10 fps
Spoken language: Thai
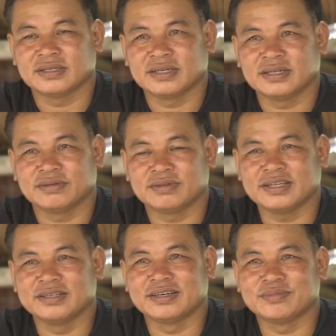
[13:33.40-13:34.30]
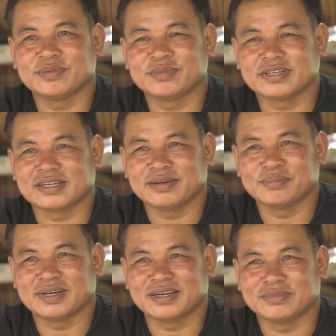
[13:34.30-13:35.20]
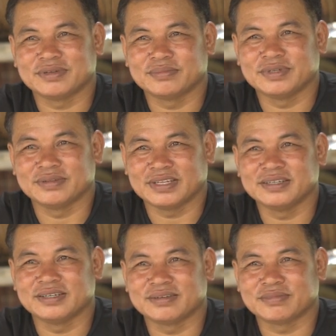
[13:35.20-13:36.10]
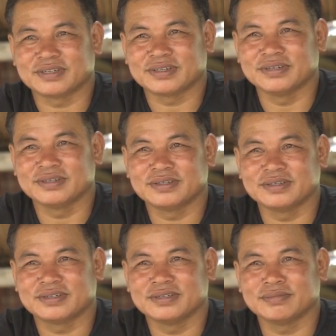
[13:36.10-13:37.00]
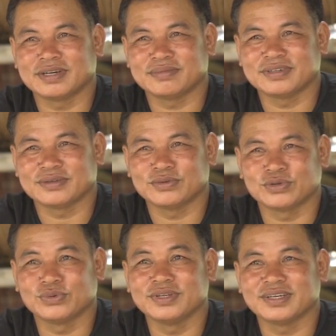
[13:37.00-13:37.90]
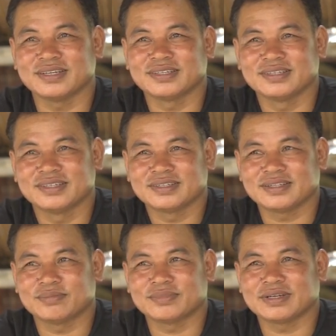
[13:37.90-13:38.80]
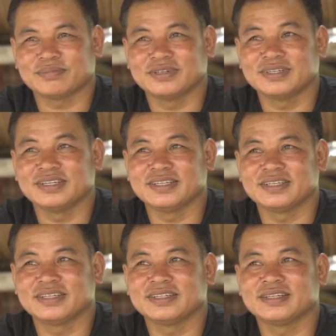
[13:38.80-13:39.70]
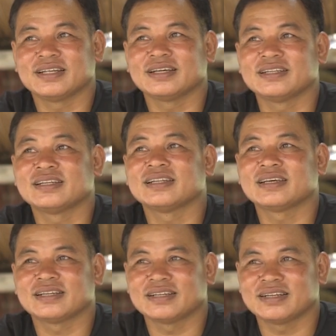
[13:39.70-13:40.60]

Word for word: ไอเราไส้เดือนว่ามันจะกลับมา มันมีไส้เดือนมันจะขึ้นขึ้นขึ้นมาเป็นคุยๆอ่ะตำตำพื้นดินนี่นะเนี่ยนะ